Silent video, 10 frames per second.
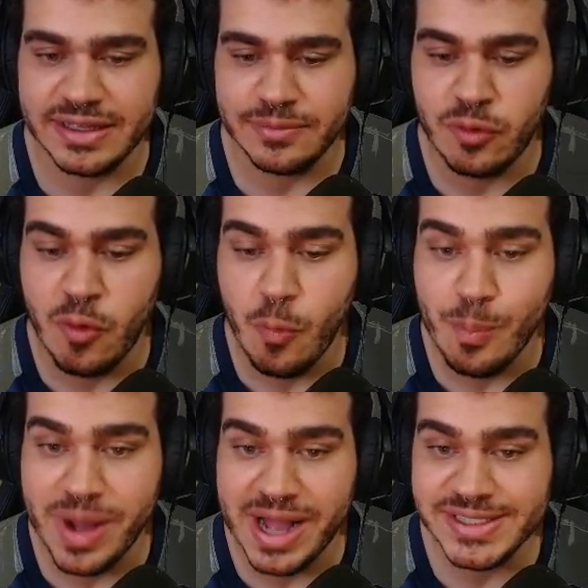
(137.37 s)
com
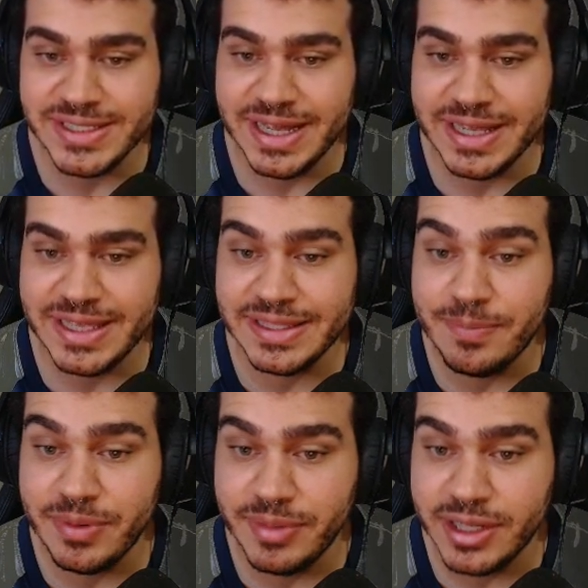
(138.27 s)
base aqui na
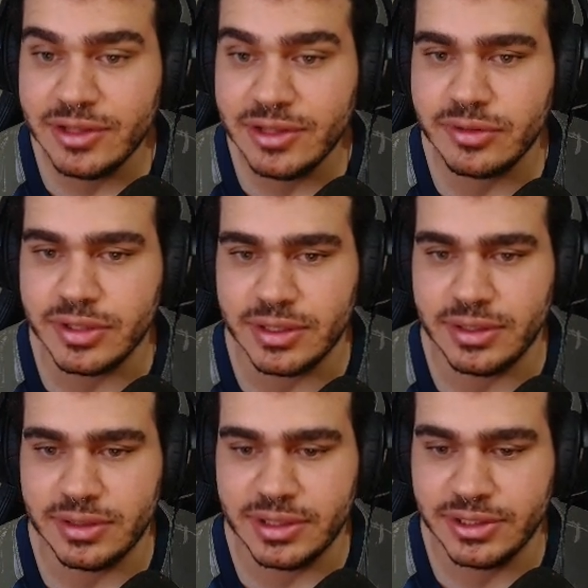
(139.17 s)
primeira torre
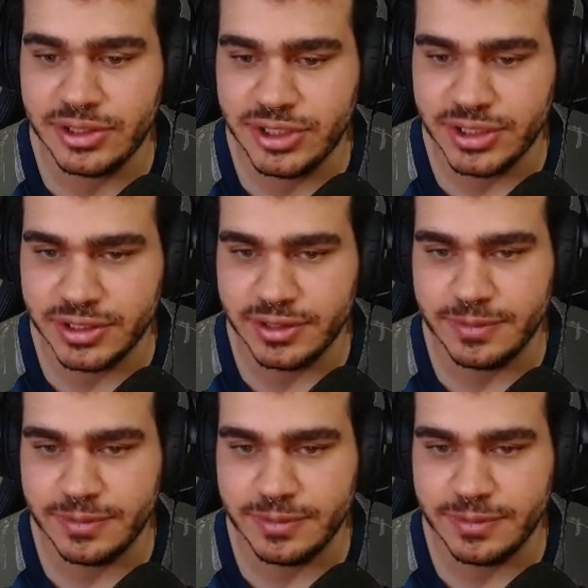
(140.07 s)
antiga.